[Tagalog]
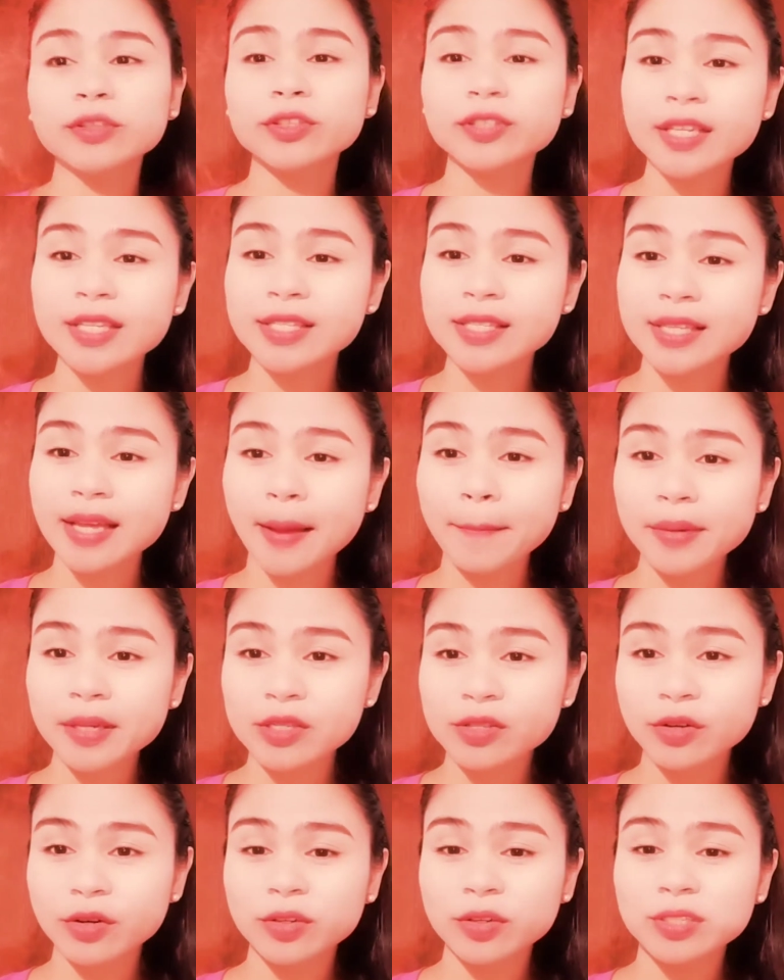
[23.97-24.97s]
Today's
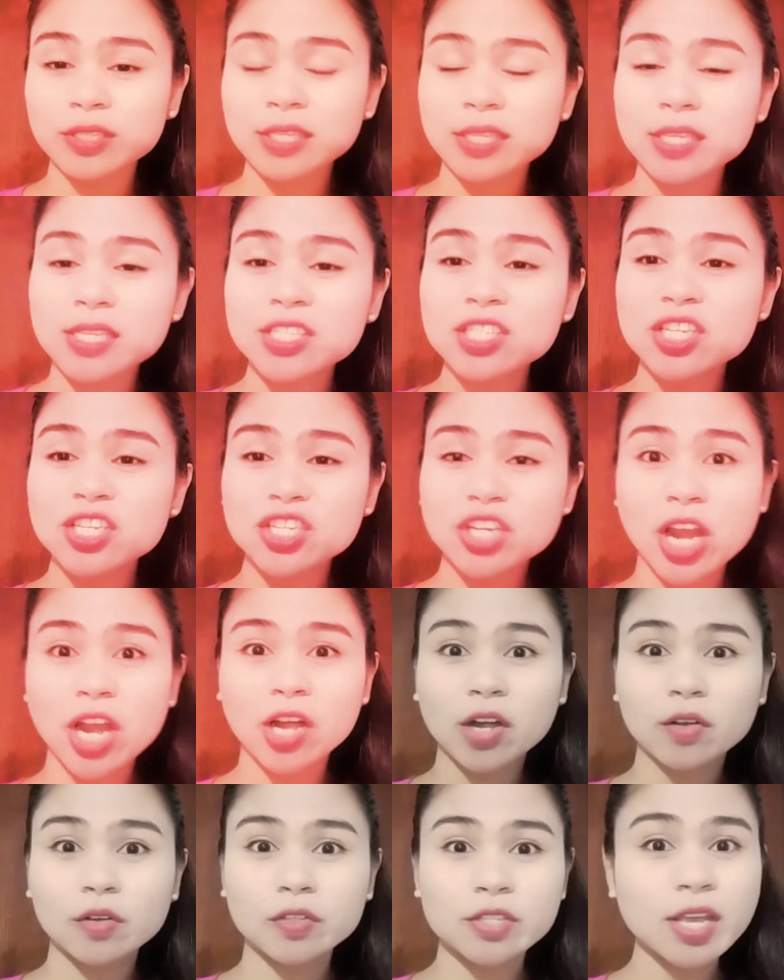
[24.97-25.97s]
episode, i share
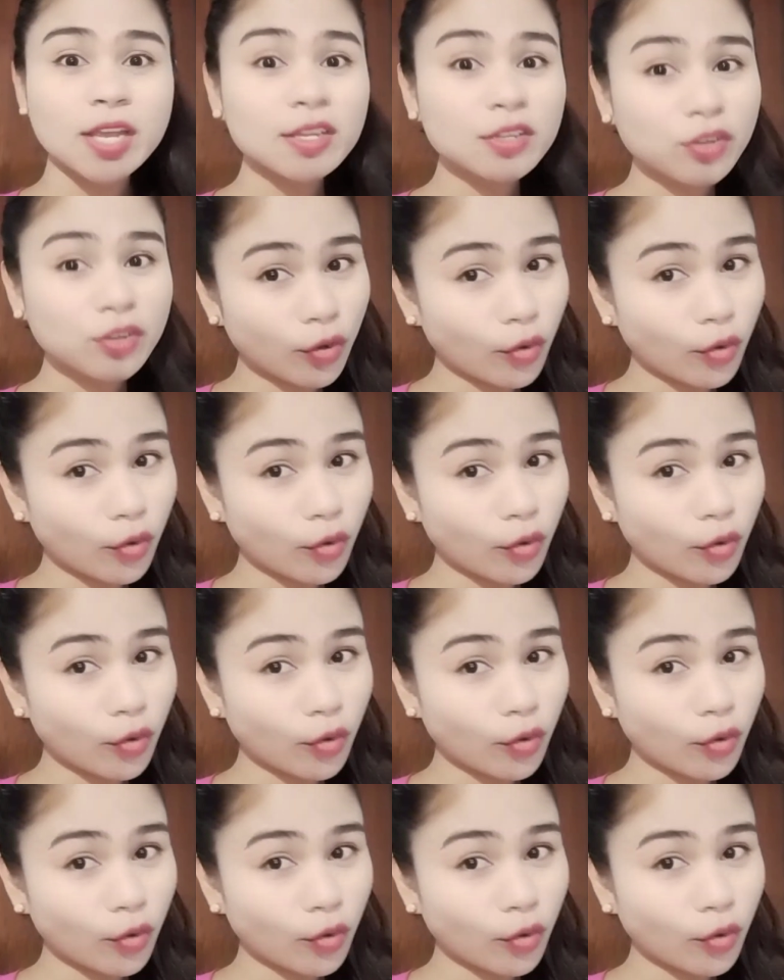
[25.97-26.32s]
ko sa inyo